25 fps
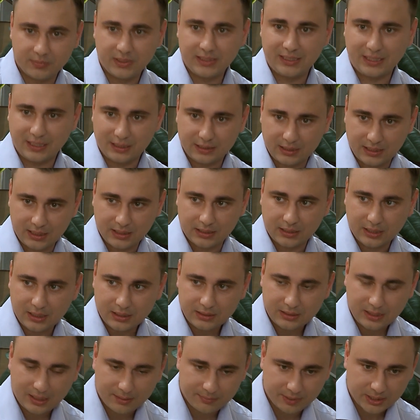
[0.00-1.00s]
Мы
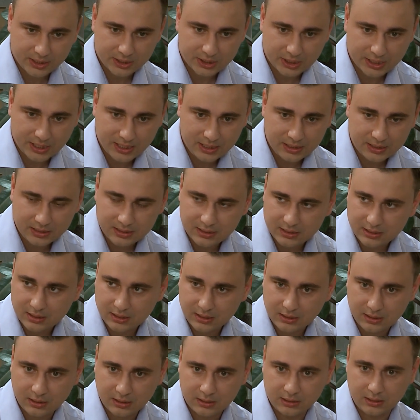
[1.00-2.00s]
неоднократно обращались
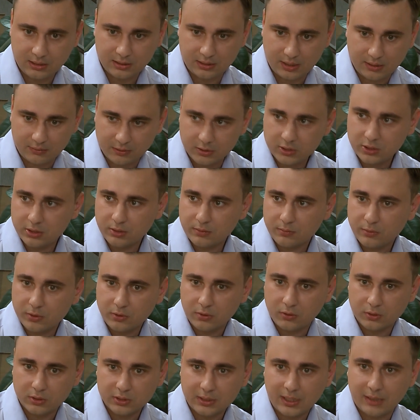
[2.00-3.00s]
э, для того, чтобы
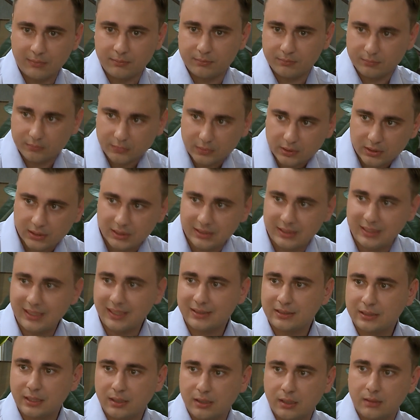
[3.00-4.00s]
он там
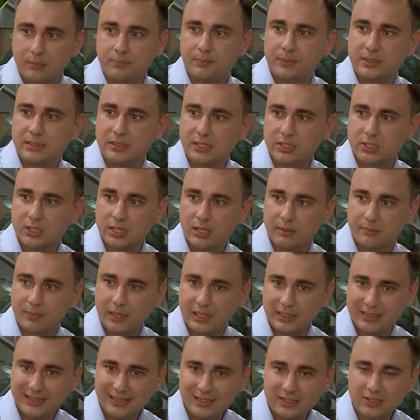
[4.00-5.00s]
где-то поддержал
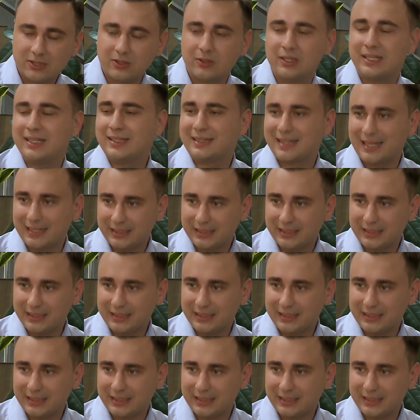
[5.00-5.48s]
больницу, и